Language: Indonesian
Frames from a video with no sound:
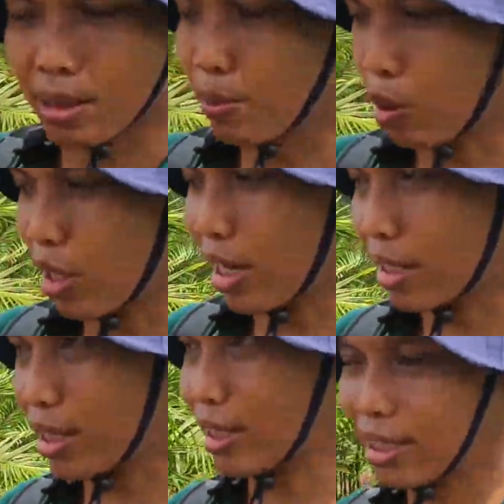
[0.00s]
semprot
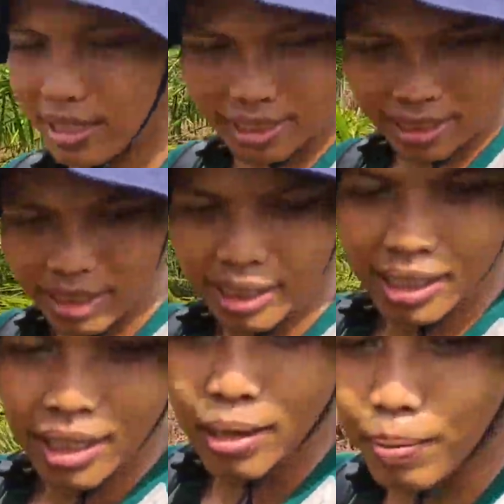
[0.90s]
elektrik
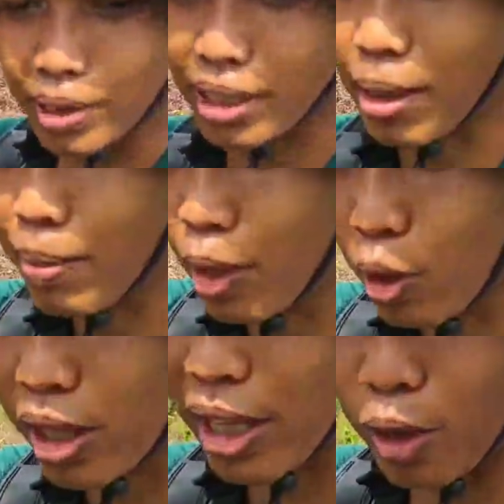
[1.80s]
bisa
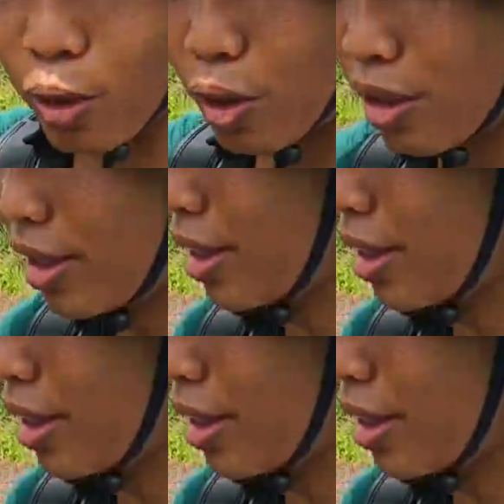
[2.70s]
sambil ngonten toh